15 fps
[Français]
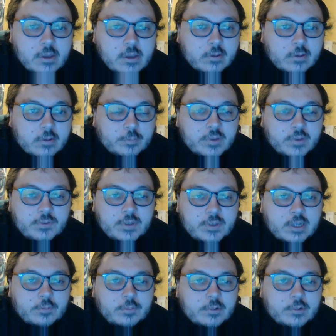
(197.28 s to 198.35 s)
Mais
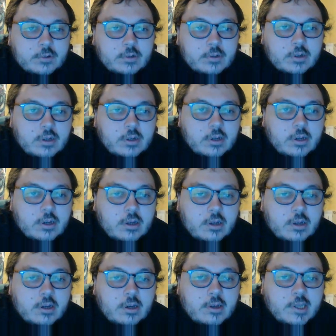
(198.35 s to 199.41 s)
finalement,
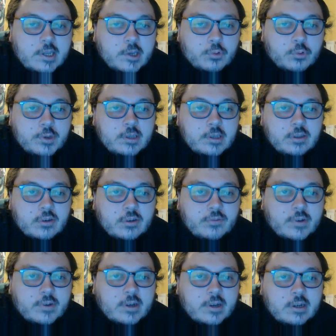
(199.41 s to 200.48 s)
euh, l'héroïne
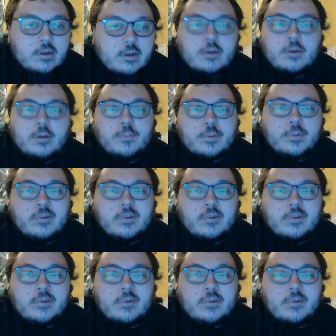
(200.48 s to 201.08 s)
va